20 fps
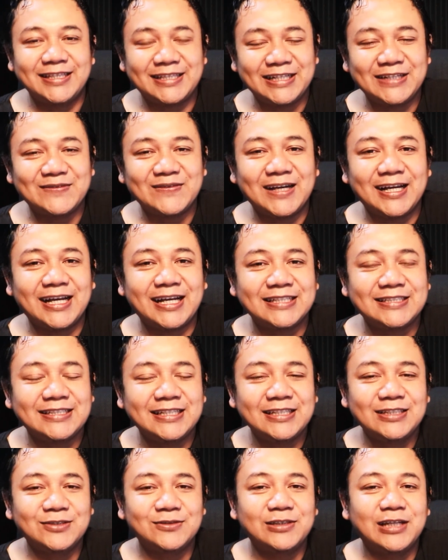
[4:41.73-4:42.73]
terima
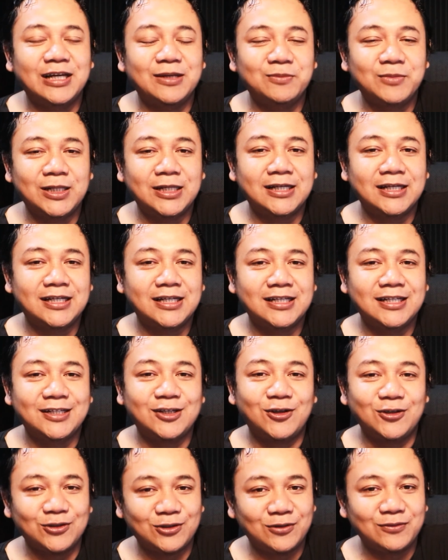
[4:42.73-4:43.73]
kasih sudah
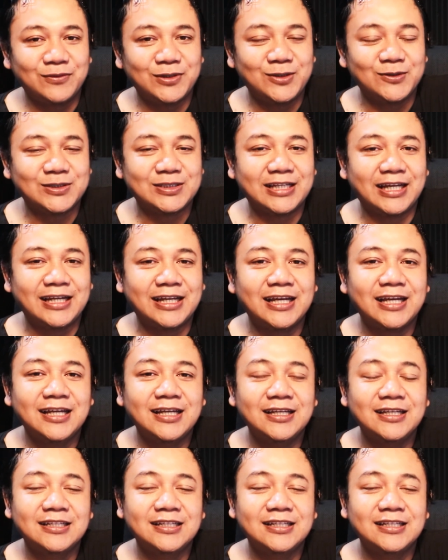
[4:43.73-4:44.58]
menonton video saya.